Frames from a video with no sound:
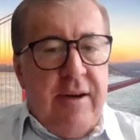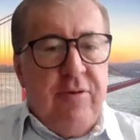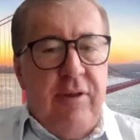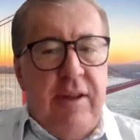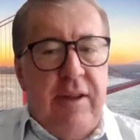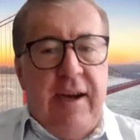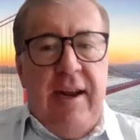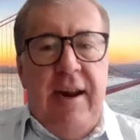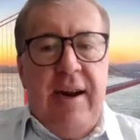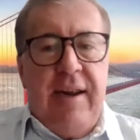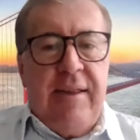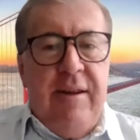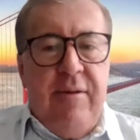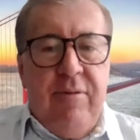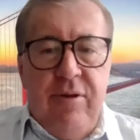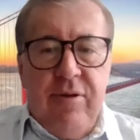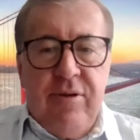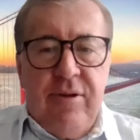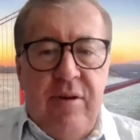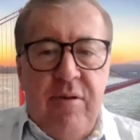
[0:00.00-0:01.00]
Resulta que el
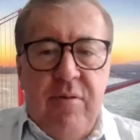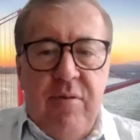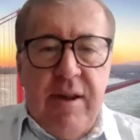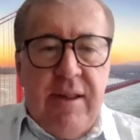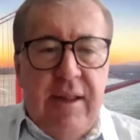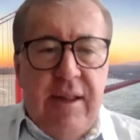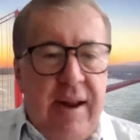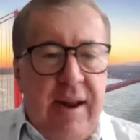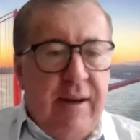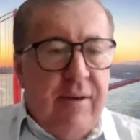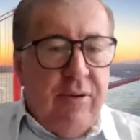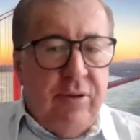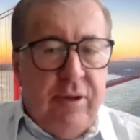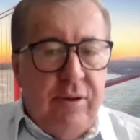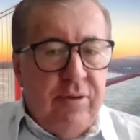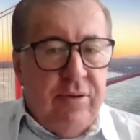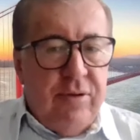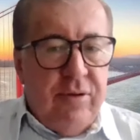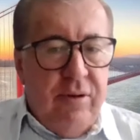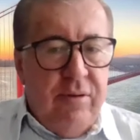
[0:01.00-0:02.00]
artículo 50 de la
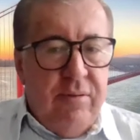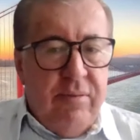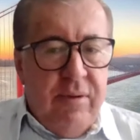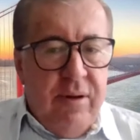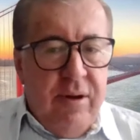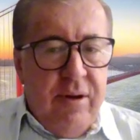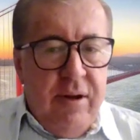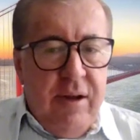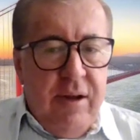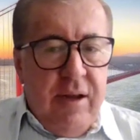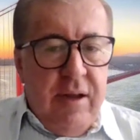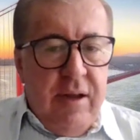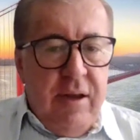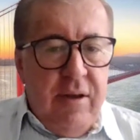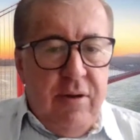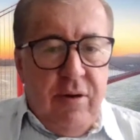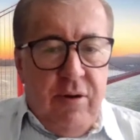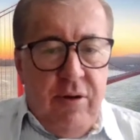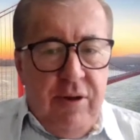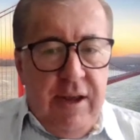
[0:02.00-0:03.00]
Constitución,
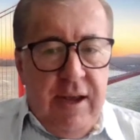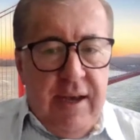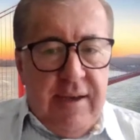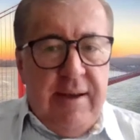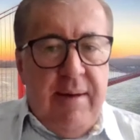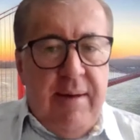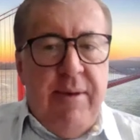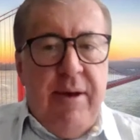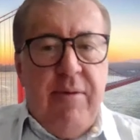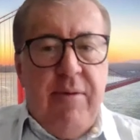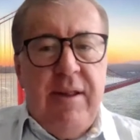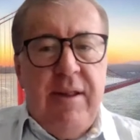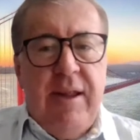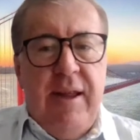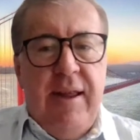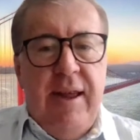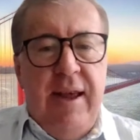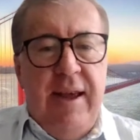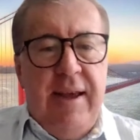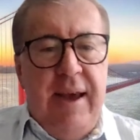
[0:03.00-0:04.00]
y yo lo dije así en mi
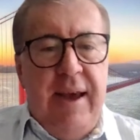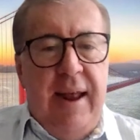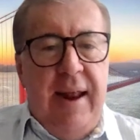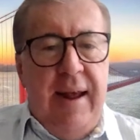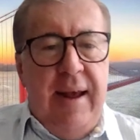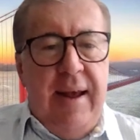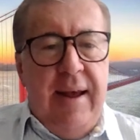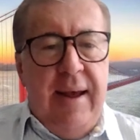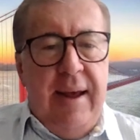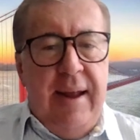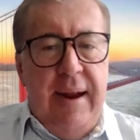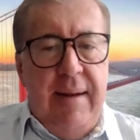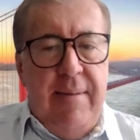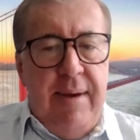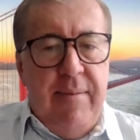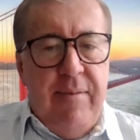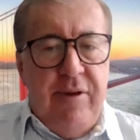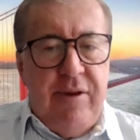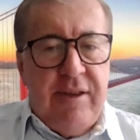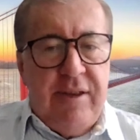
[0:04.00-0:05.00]
cuenta, es que en
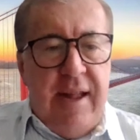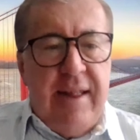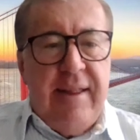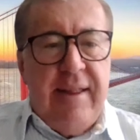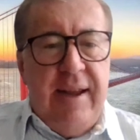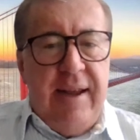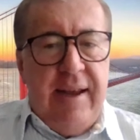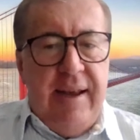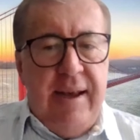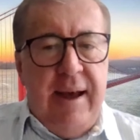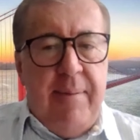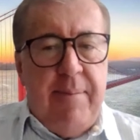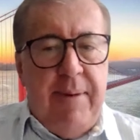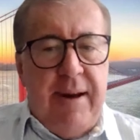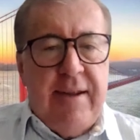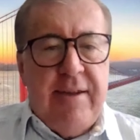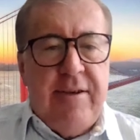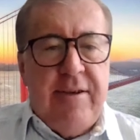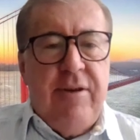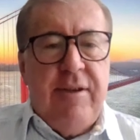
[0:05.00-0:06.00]
el mismo instante en que
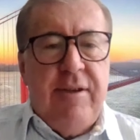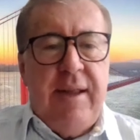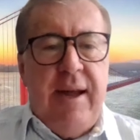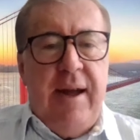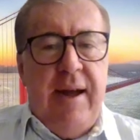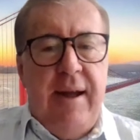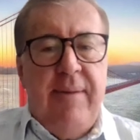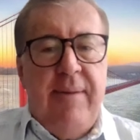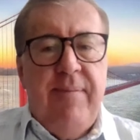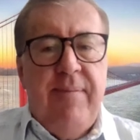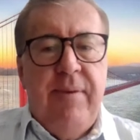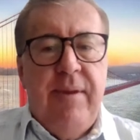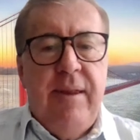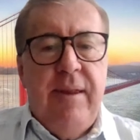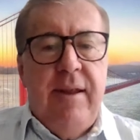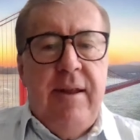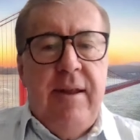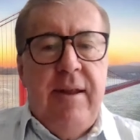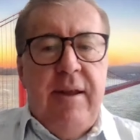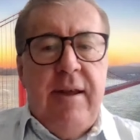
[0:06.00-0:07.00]
apareció esta,
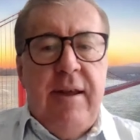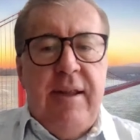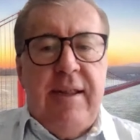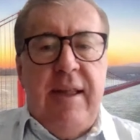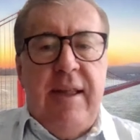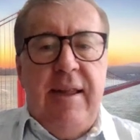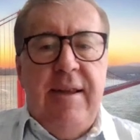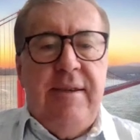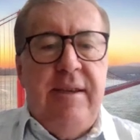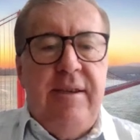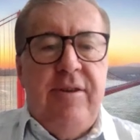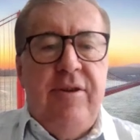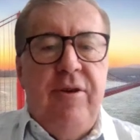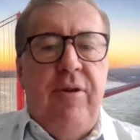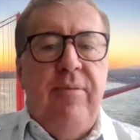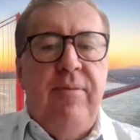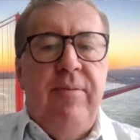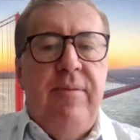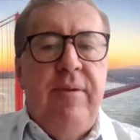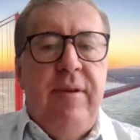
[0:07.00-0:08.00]
esta
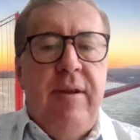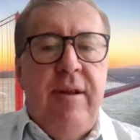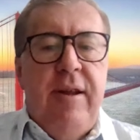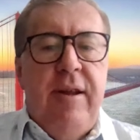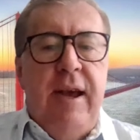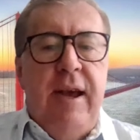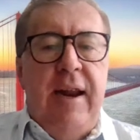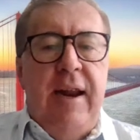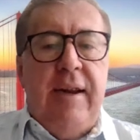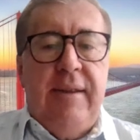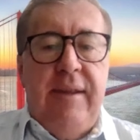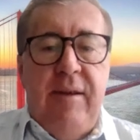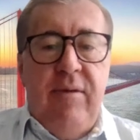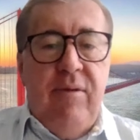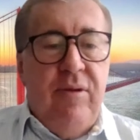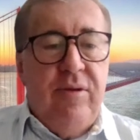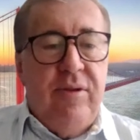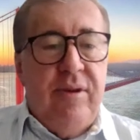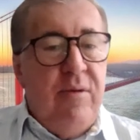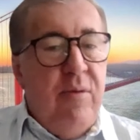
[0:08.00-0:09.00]
decisión, el
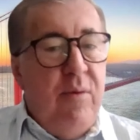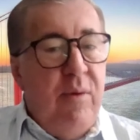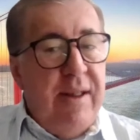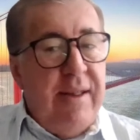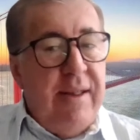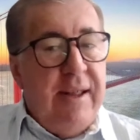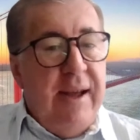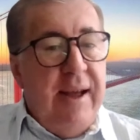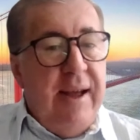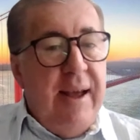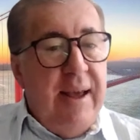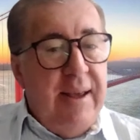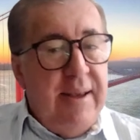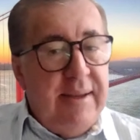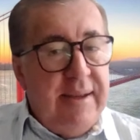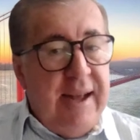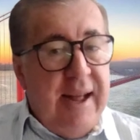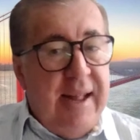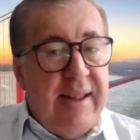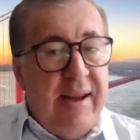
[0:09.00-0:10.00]
artículo 50
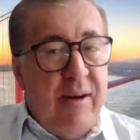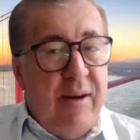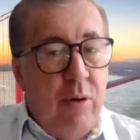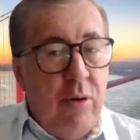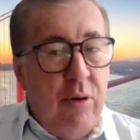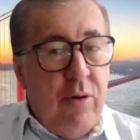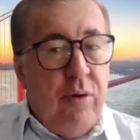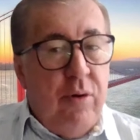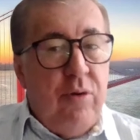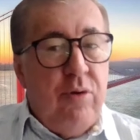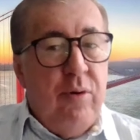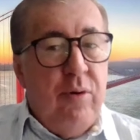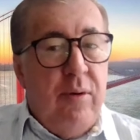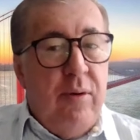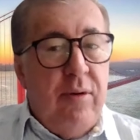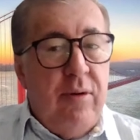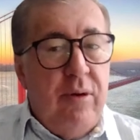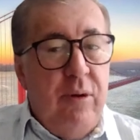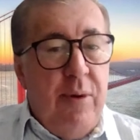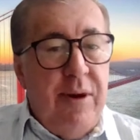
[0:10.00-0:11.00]
es categórico.
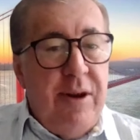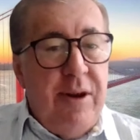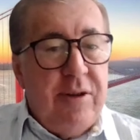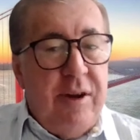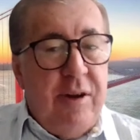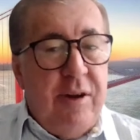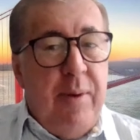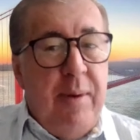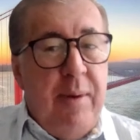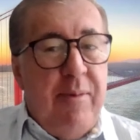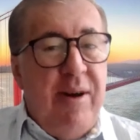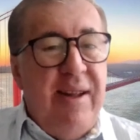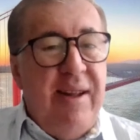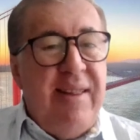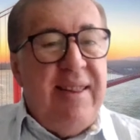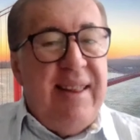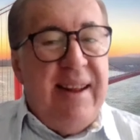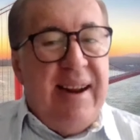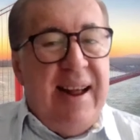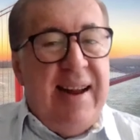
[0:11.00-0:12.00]
Yo, los venezolanos
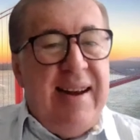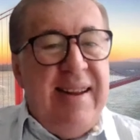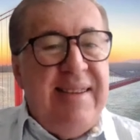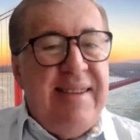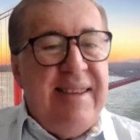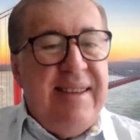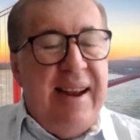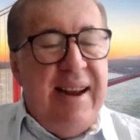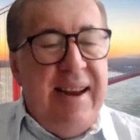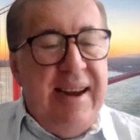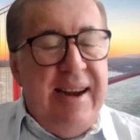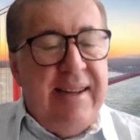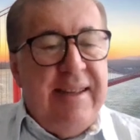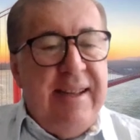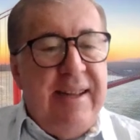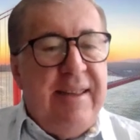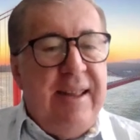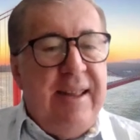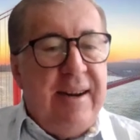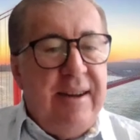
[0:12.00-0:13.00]
podemos entrar y
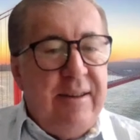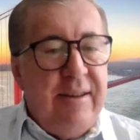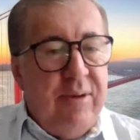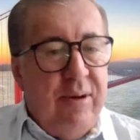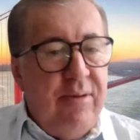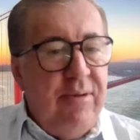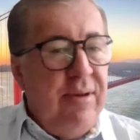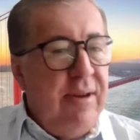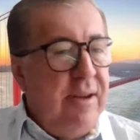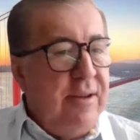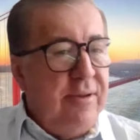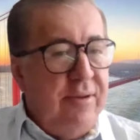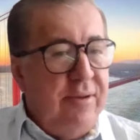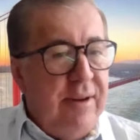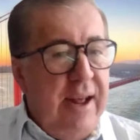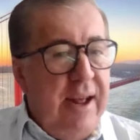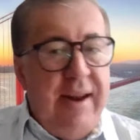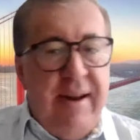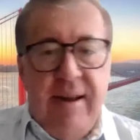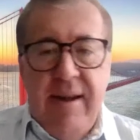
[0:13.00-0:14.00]
salir del territorio
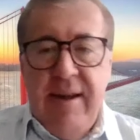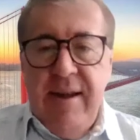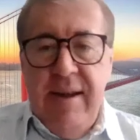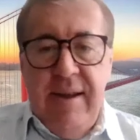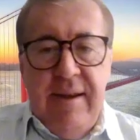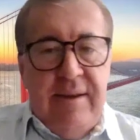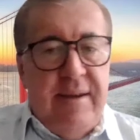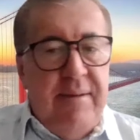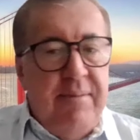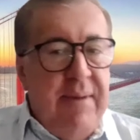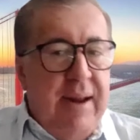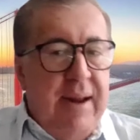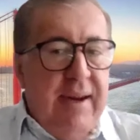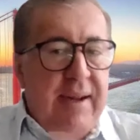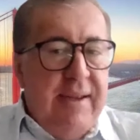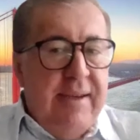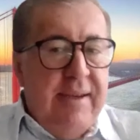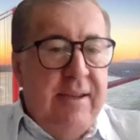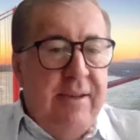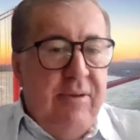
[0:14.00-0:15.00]
nacional sin
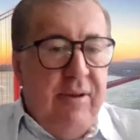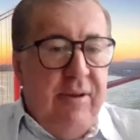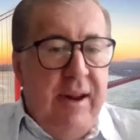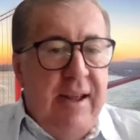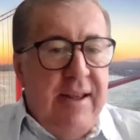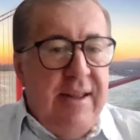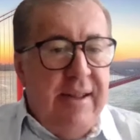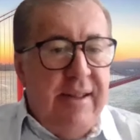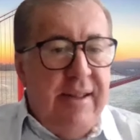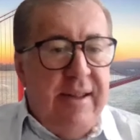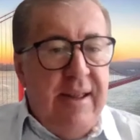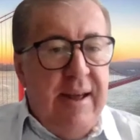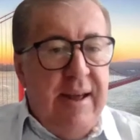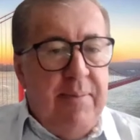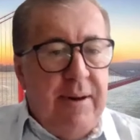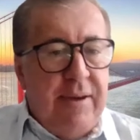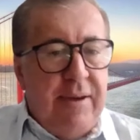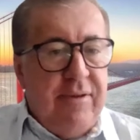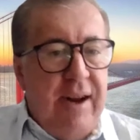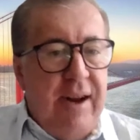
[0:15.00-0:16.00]
más requisito que la
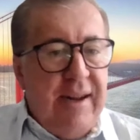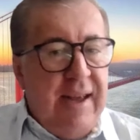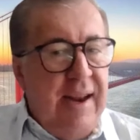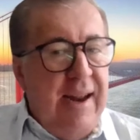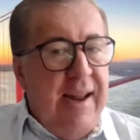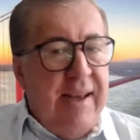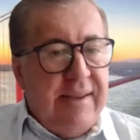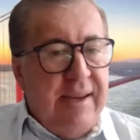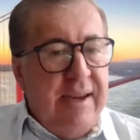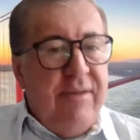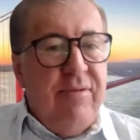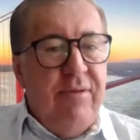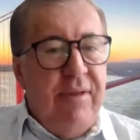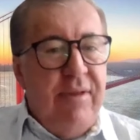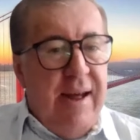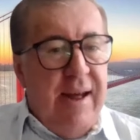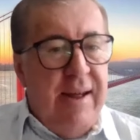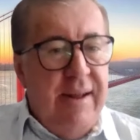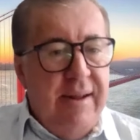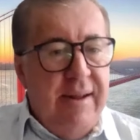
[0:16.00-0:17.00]
identidad personal, que es la
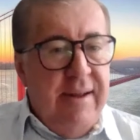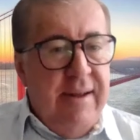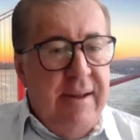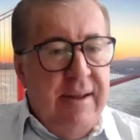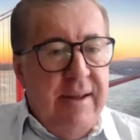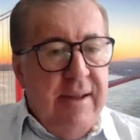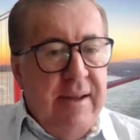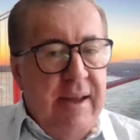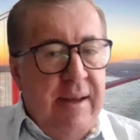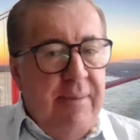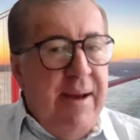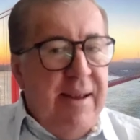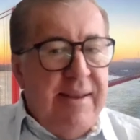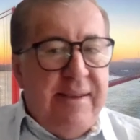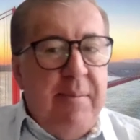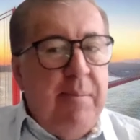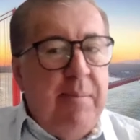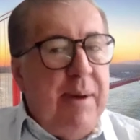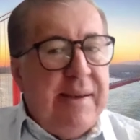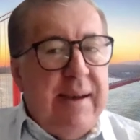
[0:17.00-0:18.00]
cédula. Es
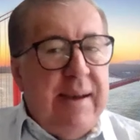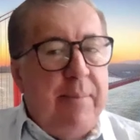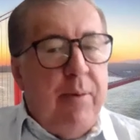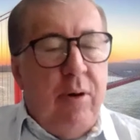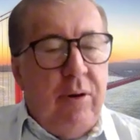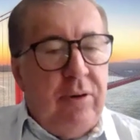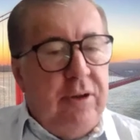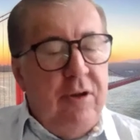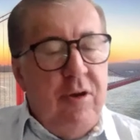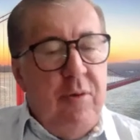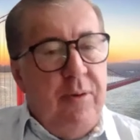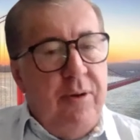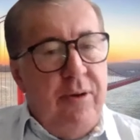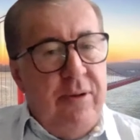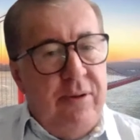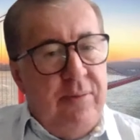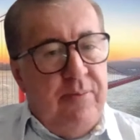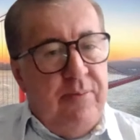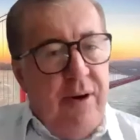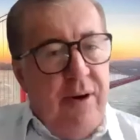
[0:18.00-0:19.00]
más, sin pasaporte yo
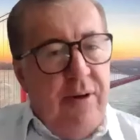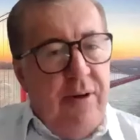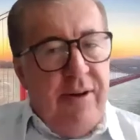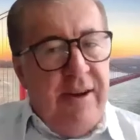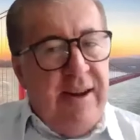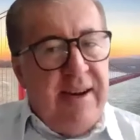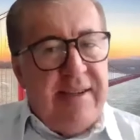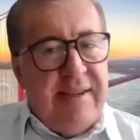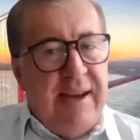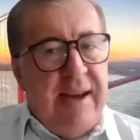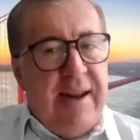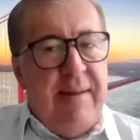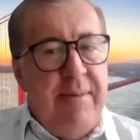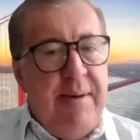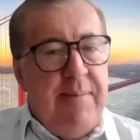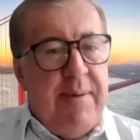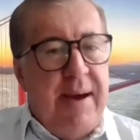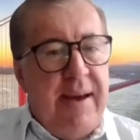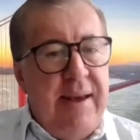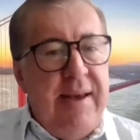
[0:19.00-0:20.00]
puedo,
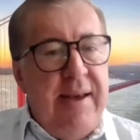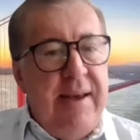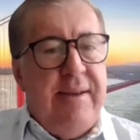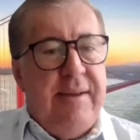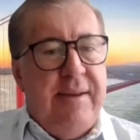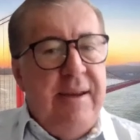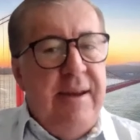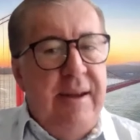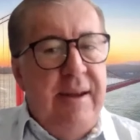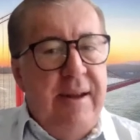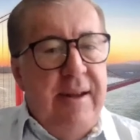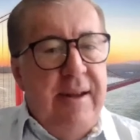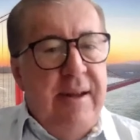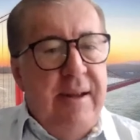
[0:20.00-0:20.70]
ingresar a mi país.